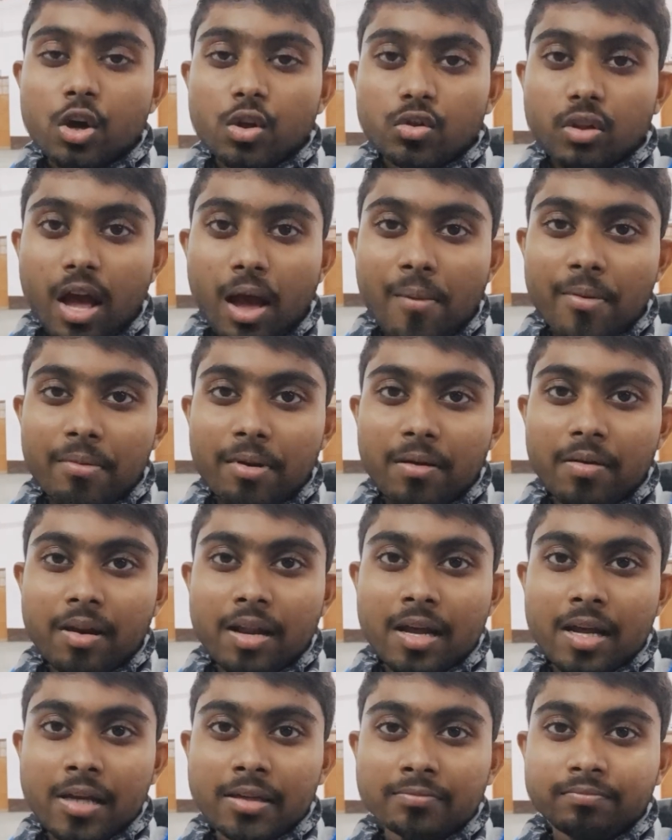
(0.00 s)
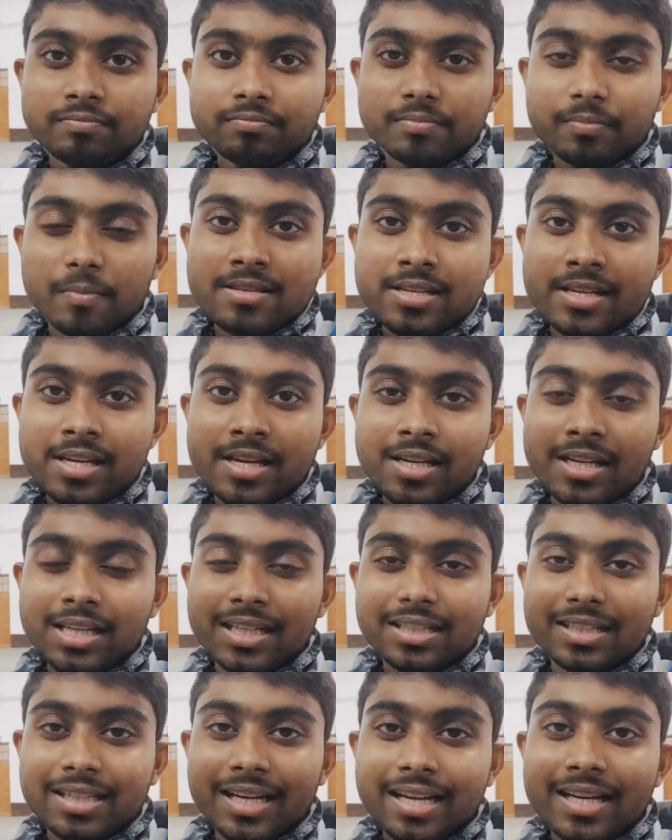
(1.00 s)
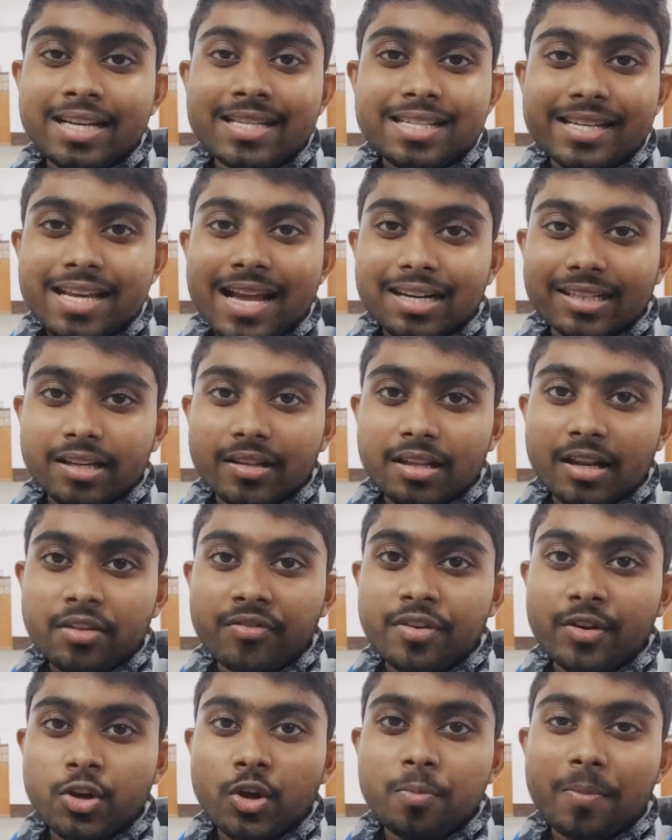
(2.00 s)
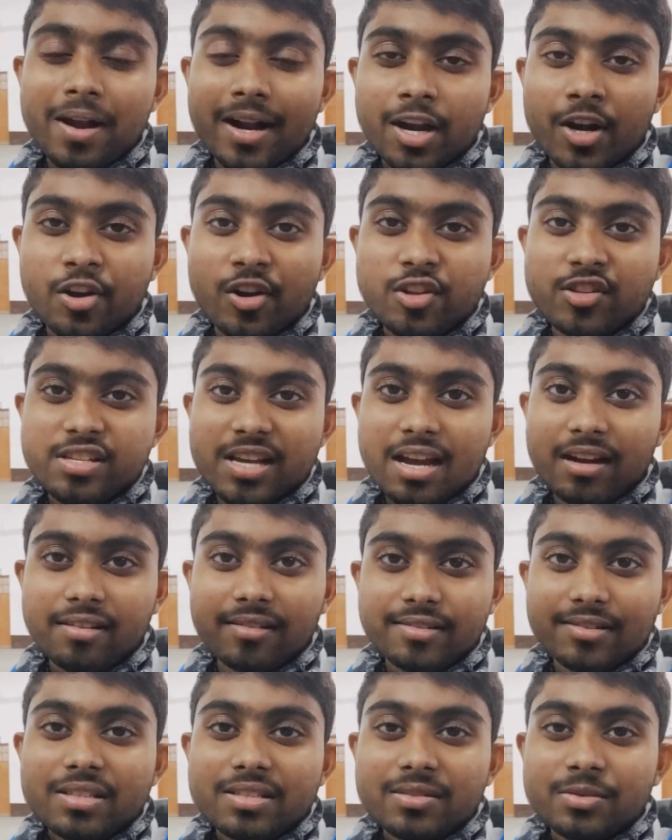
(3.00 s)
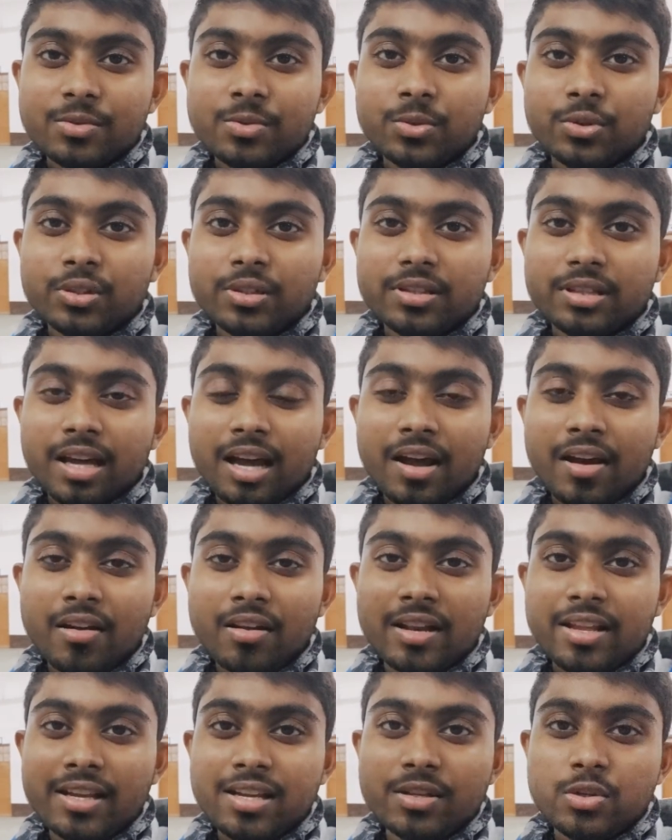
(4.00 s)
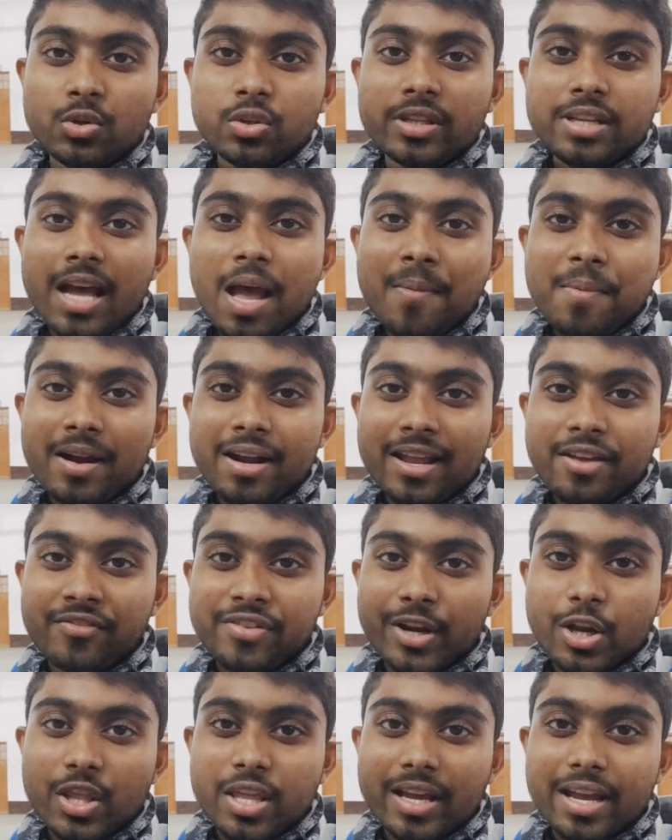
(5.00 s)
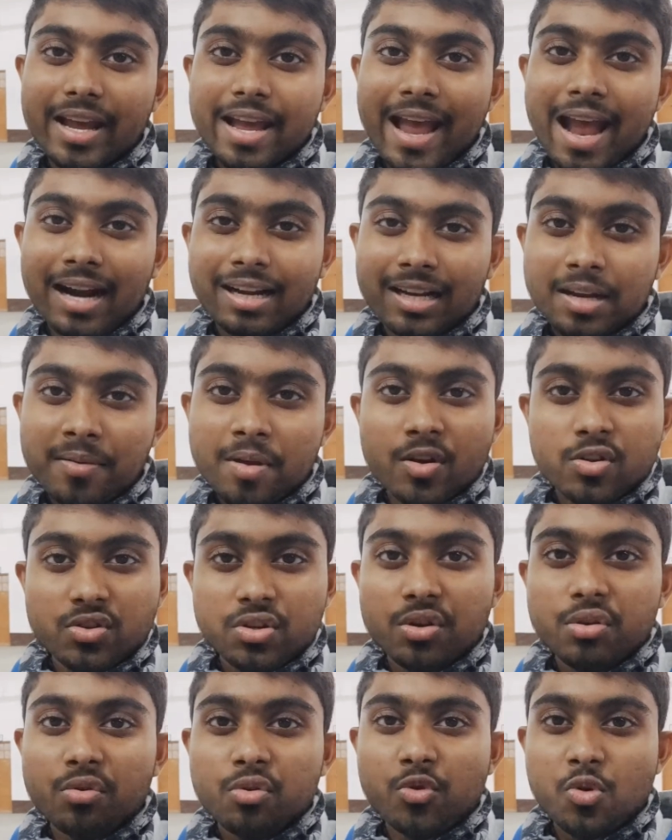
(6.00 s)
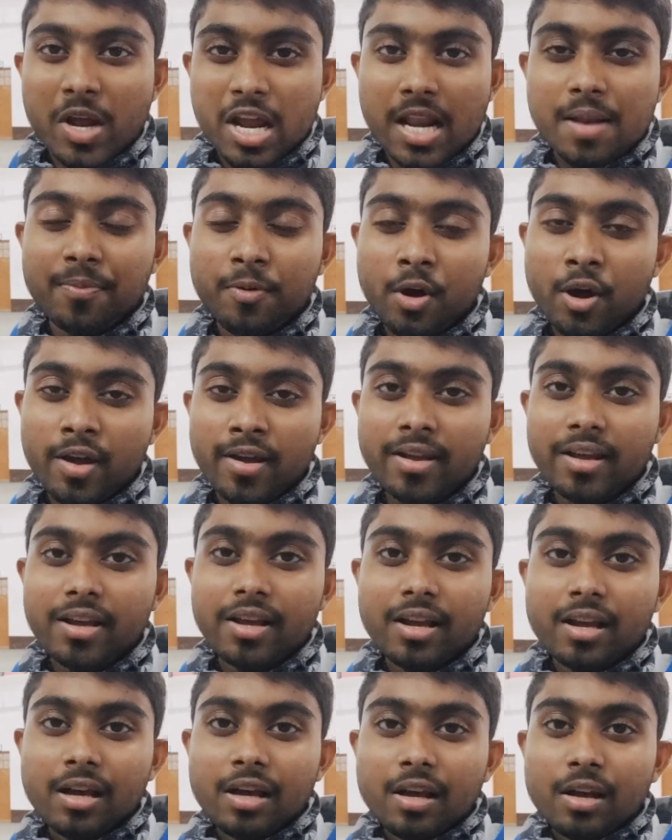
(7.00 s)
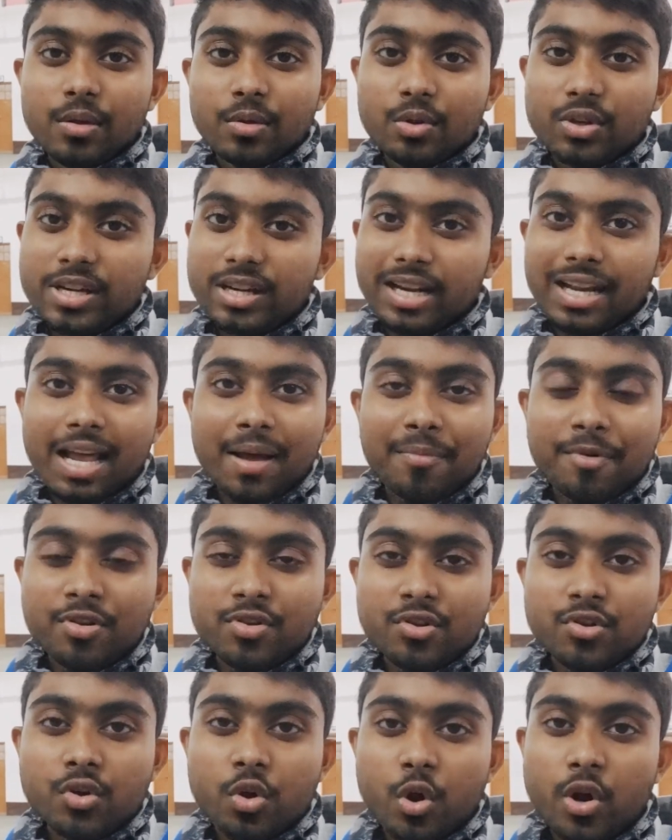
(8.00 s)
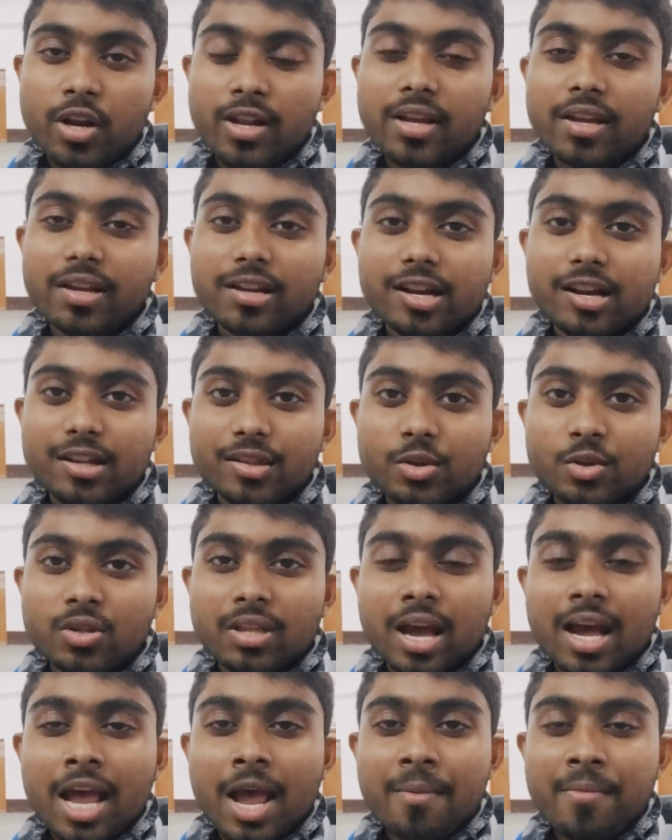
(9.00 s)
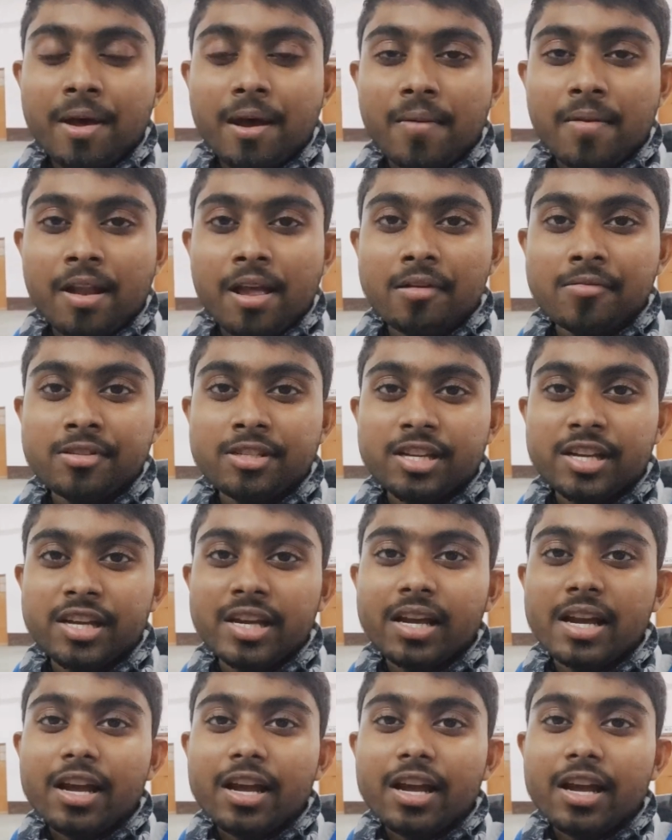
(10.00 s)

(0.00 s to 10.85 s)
তো আমি ভাবলাম যে নিজে একটা তাহলে ভিডিও বানানো যাক তাহলে যদি আমার এই ভিডিও দেখে একটা মানুষেরও কোনো হেল্প হয় তো সেটাই আমার জন্য অনেক তো তাই আমি ভাবলাম যে